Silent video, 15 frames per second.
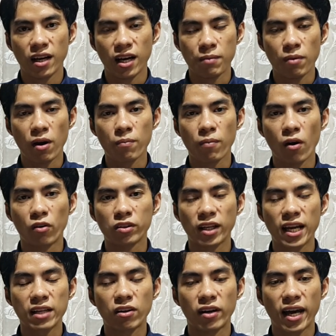ai bong bóng
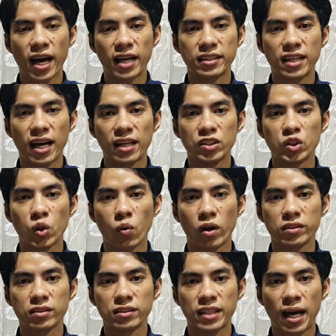khác còn ai đã
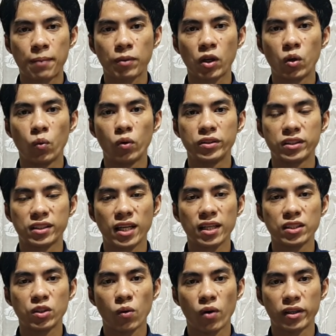joan từ tám luôn cho
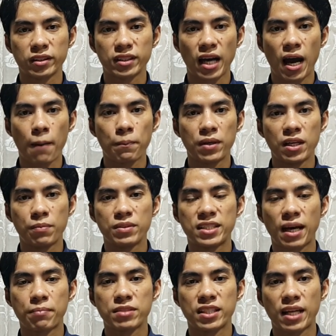nên joan ca pia bị
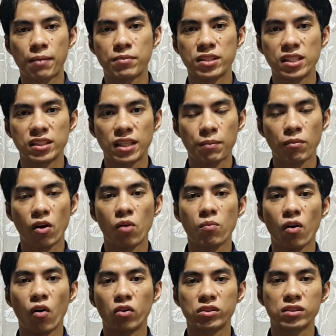chạm trên nam dương đại
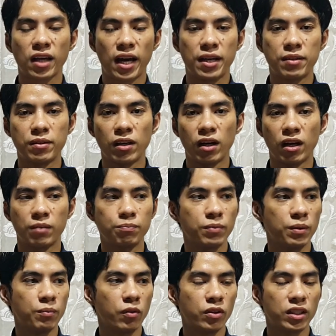bong bóng ngày
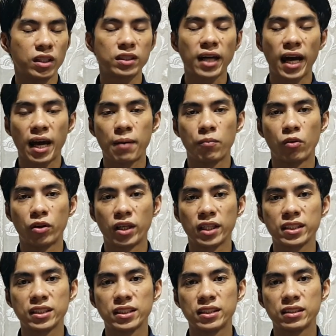bị muốn nó khai muốn nó
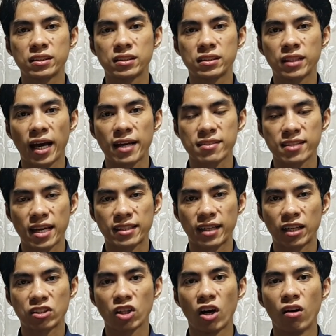cứ ca sang
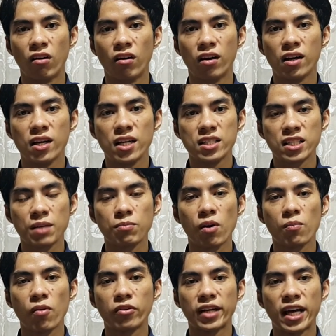cặp chồng chẳng
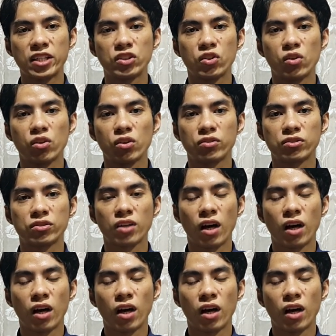bong bóng ai vô